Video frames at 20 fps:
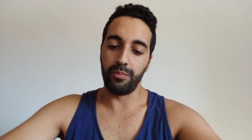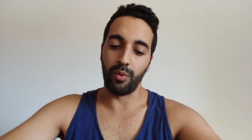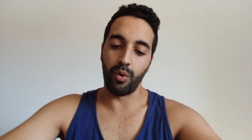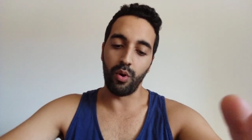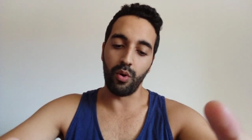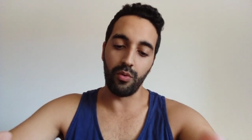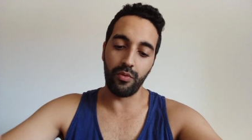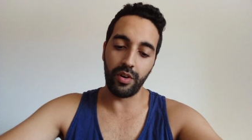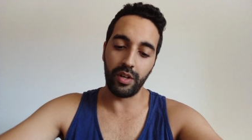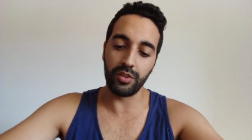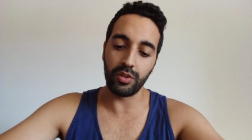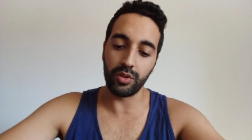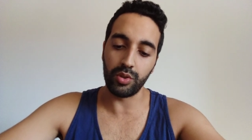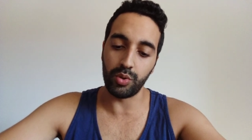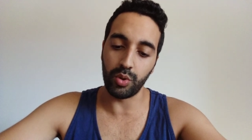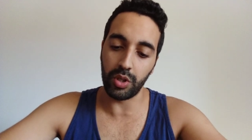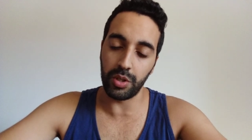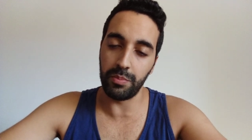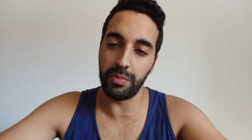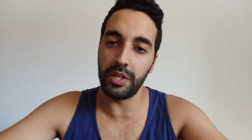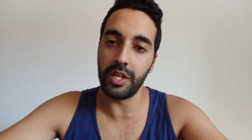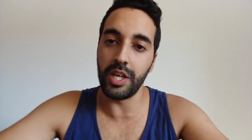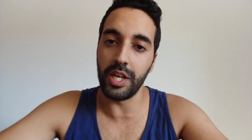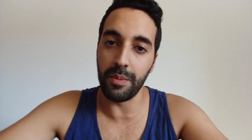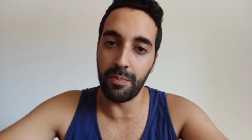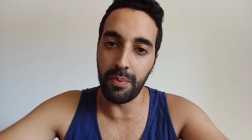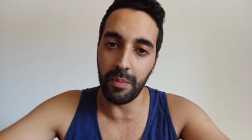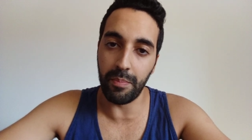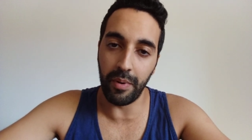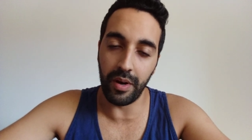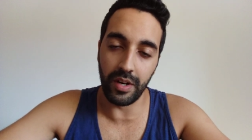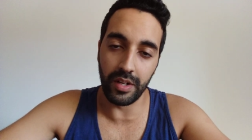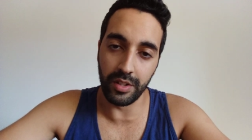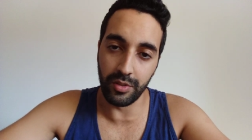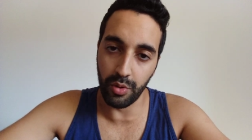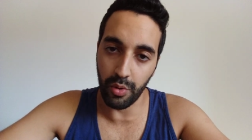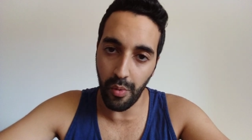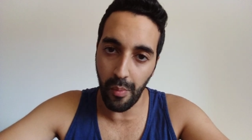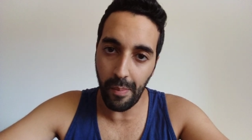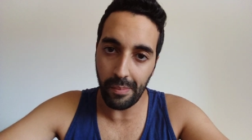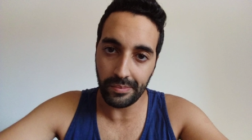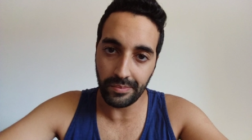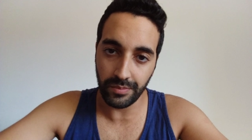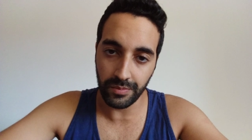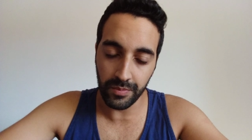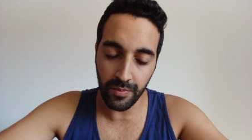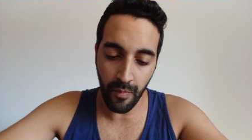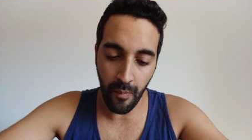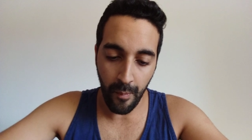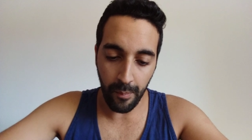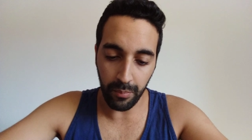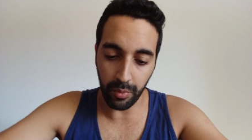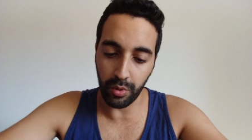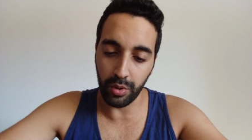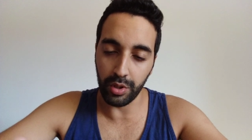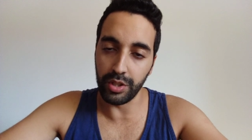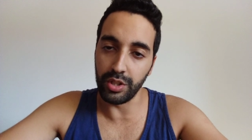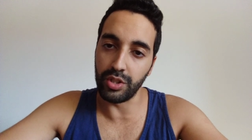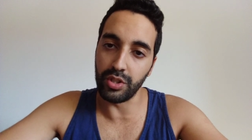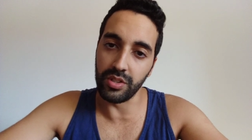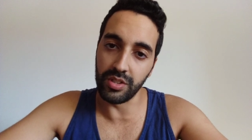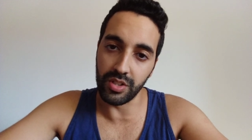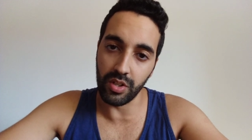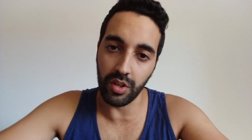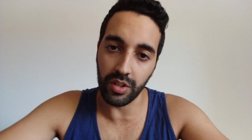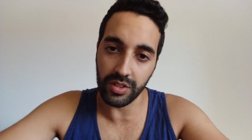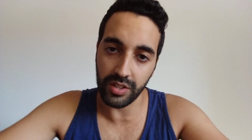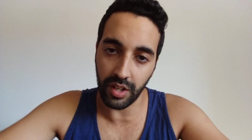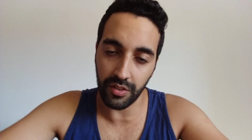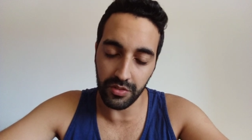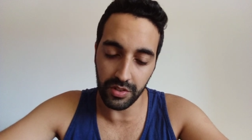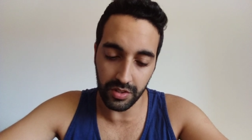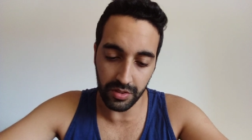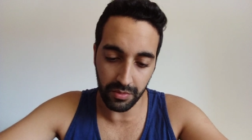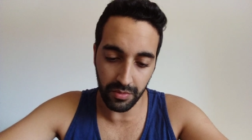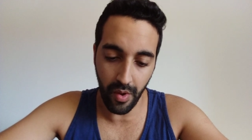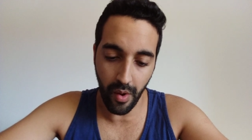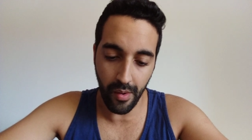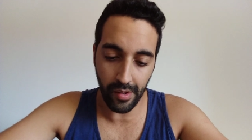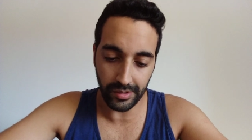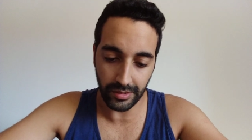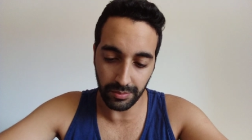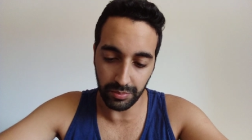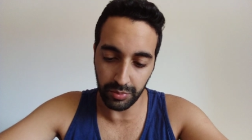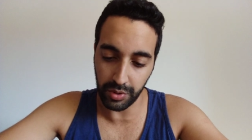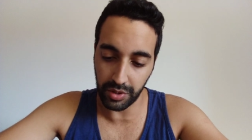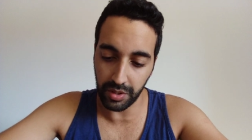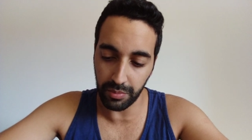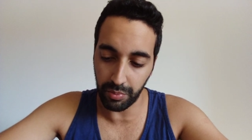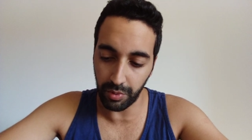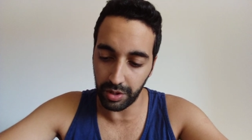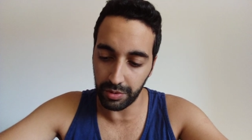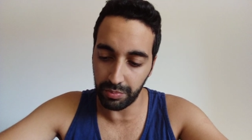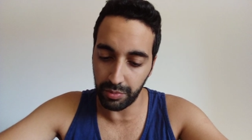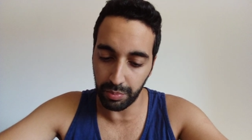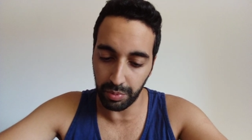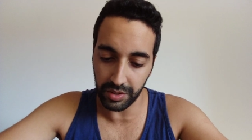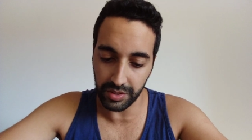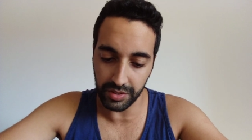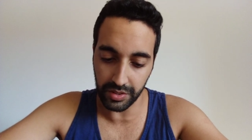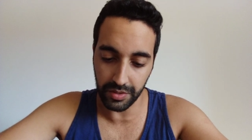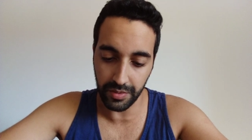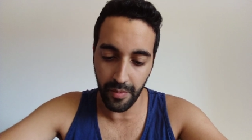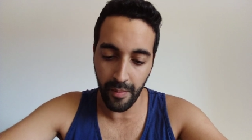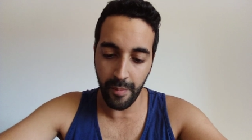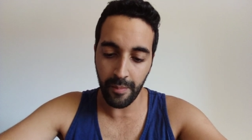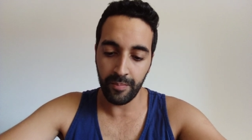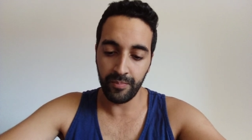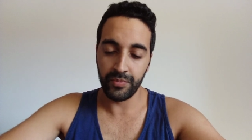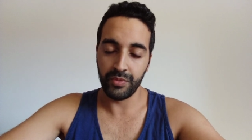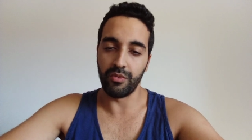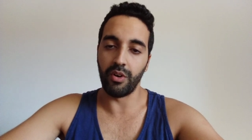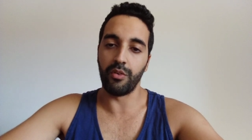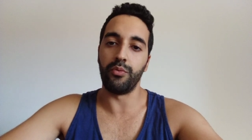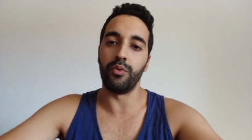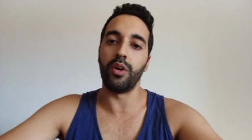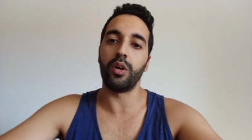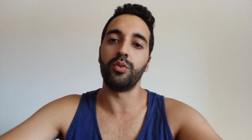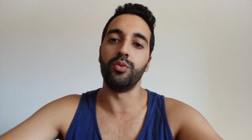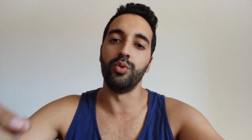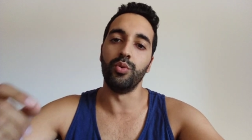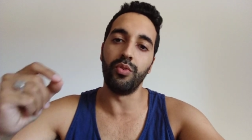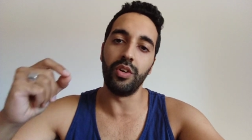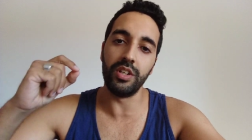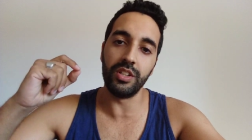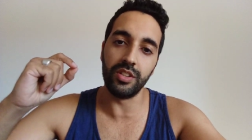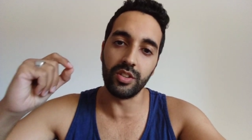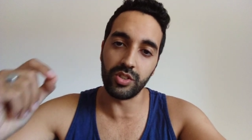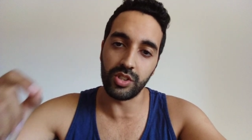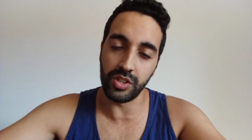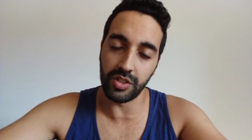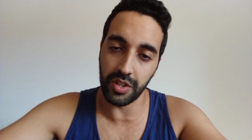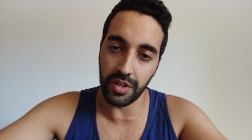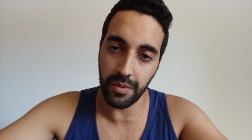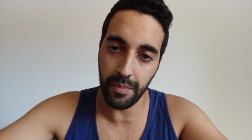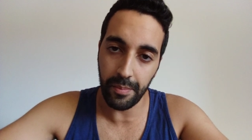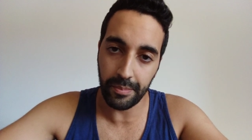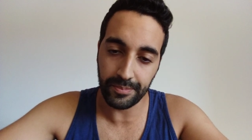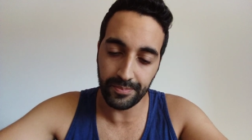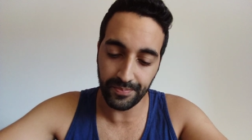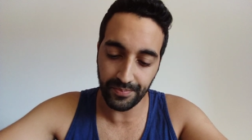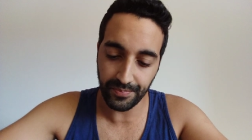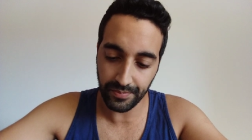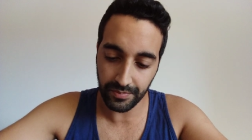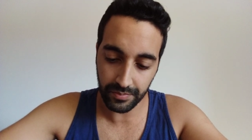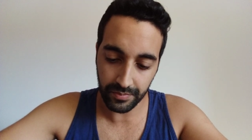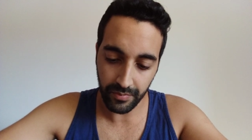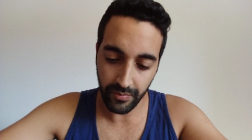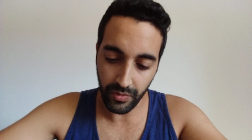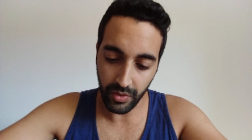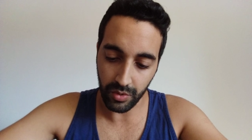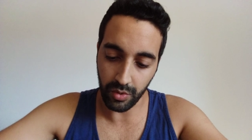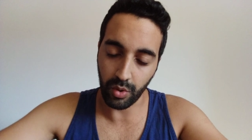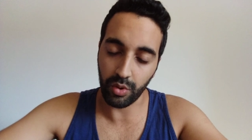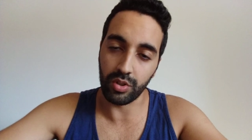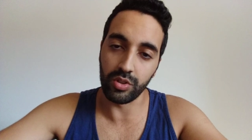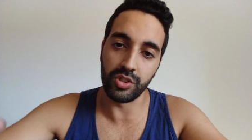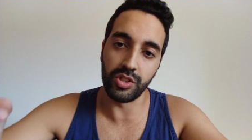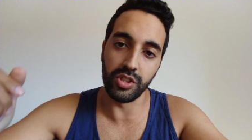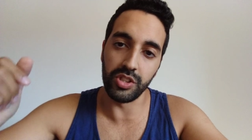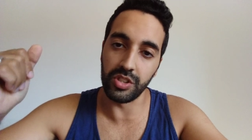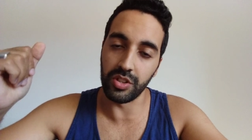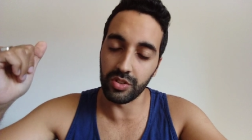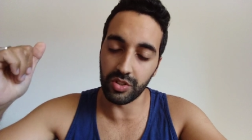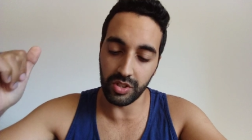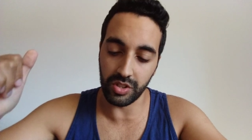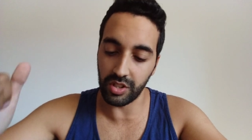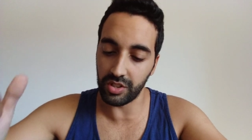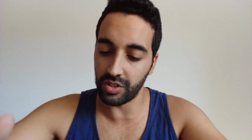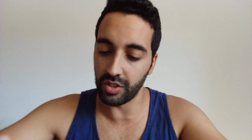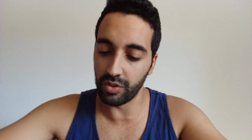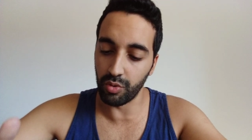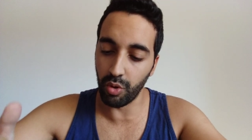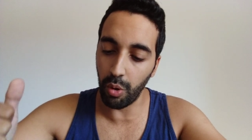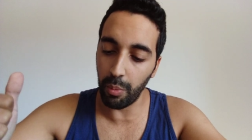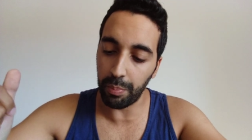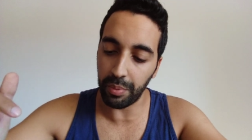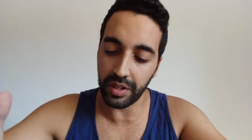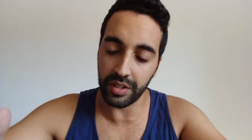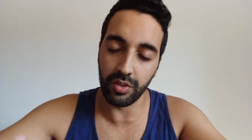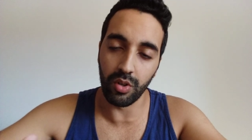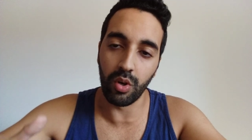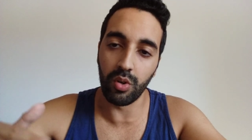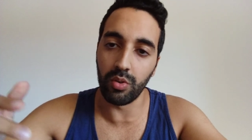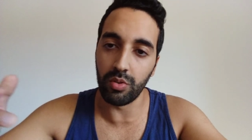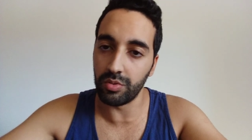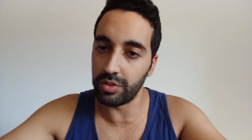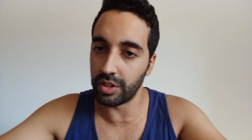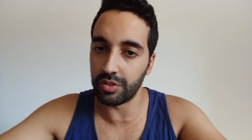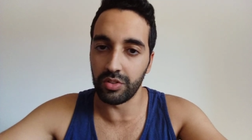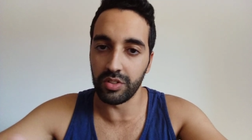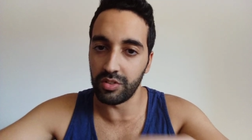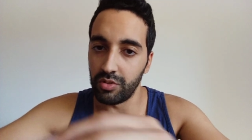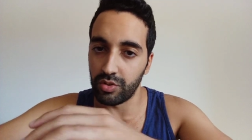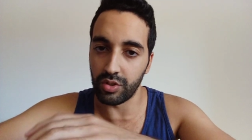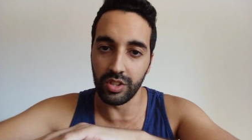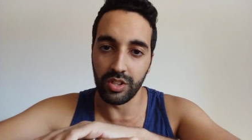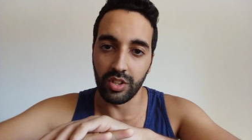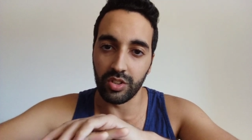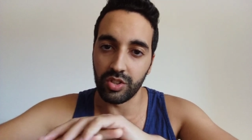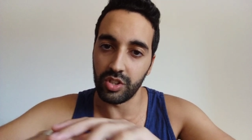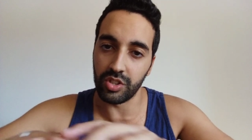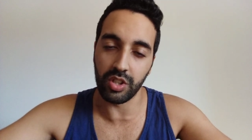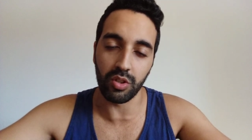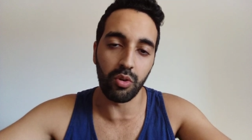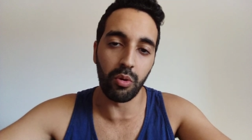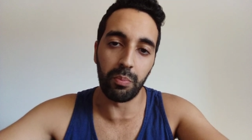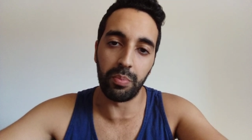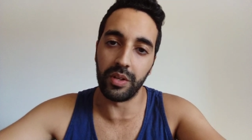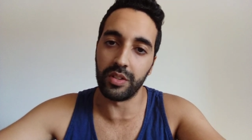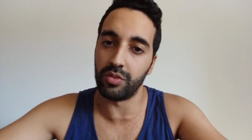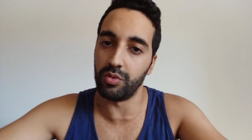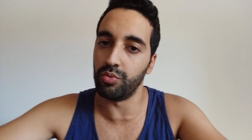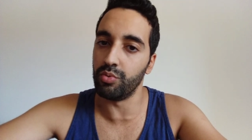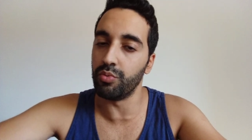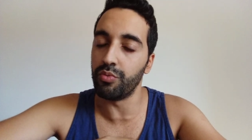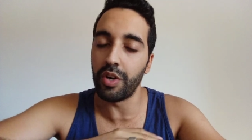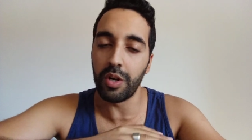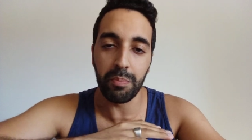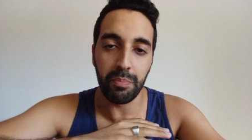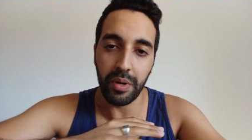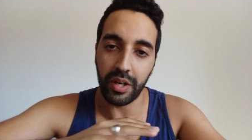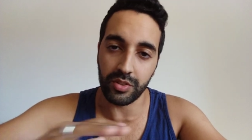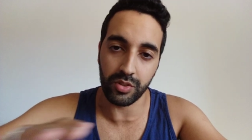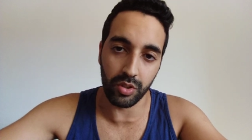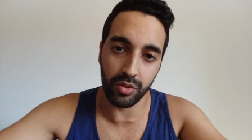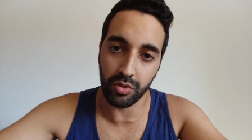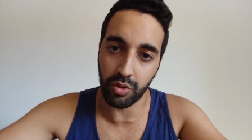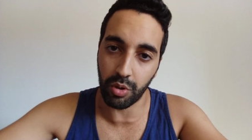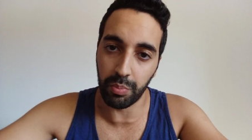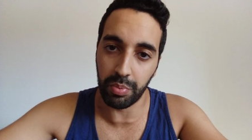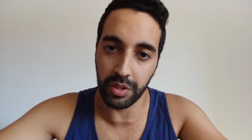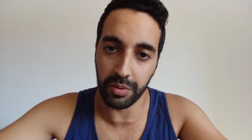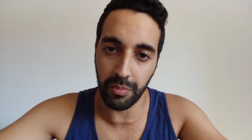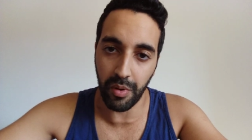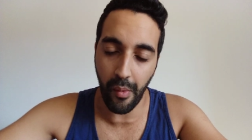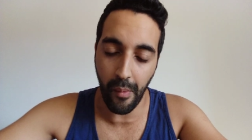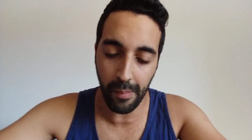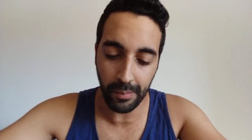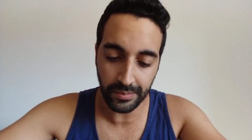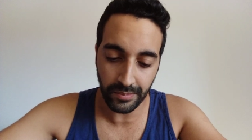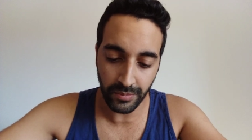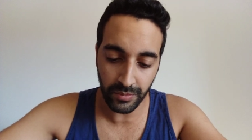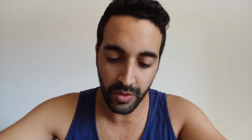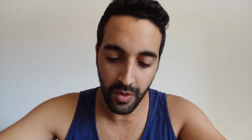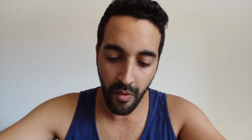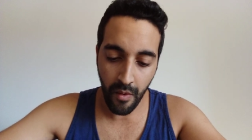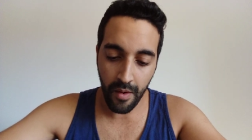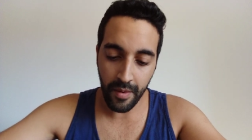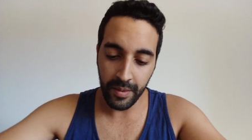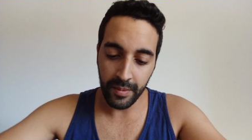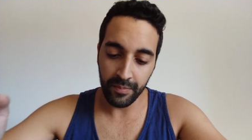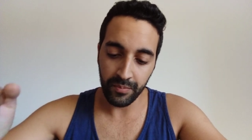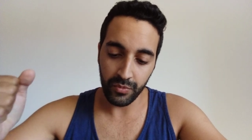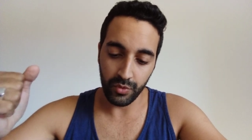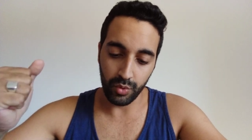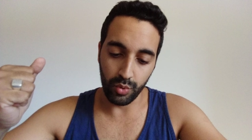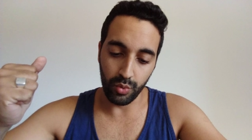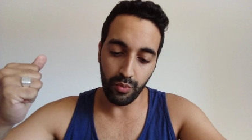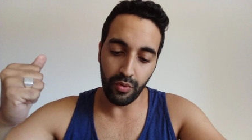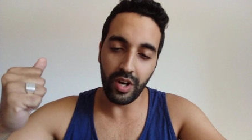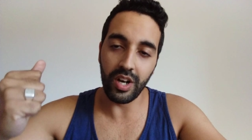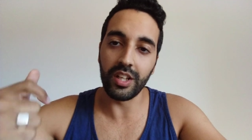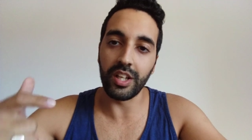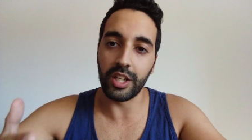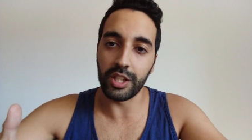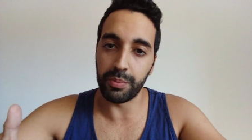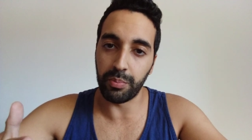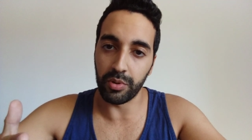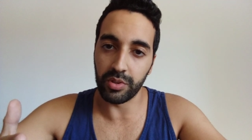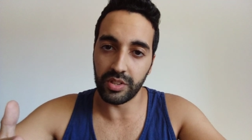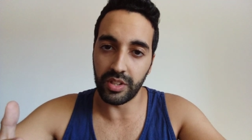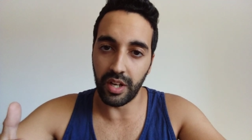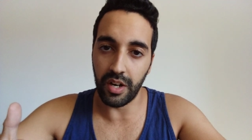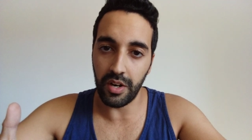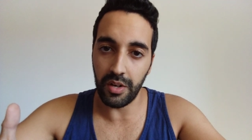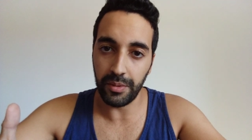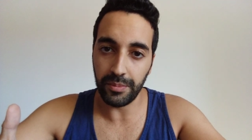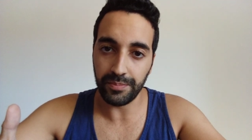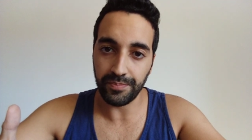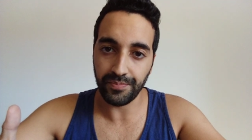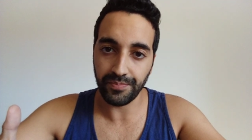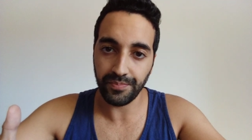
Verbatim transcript: pour vendre sur eBay et PayPal, les deux, pour réutiliser leurs services, pour être plus précis. Il va falloir une nouvelle identité. Donc quand je dis identité, c'est nom, prénom, une identité complète, une nouvelle personne complètement. Nouvelle adresse postale,